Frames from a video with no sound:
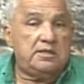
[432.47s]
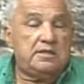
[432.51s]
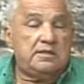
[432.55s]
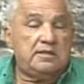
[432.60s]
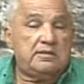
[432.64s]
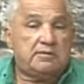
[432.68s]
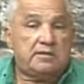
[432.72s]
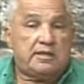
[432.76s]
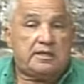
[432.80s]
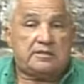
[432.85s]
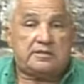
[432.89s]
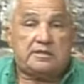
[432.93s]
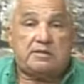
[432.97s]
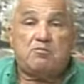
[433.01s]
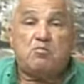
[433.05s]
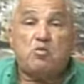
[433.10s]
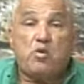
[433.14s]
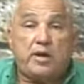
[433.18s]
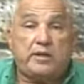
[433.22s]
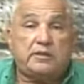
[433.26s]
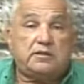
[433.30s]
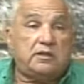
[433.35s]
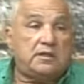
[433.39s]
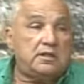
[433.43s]
y, que se
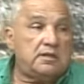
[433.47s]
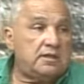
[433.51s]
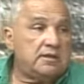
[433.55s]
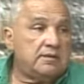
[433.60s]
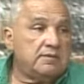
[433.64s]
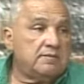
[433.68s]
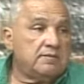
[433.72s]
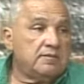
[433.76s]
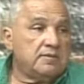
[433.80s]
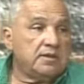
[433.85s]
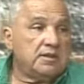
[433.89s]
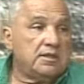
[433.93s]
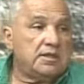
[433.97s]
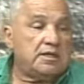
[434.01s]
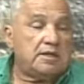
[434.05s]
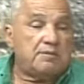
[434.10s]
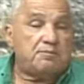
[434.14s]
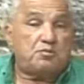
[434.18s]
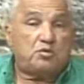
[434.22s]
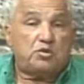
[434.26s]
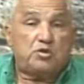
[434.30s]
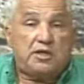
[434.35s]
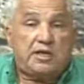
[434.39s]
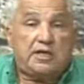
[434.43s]
muestre que eso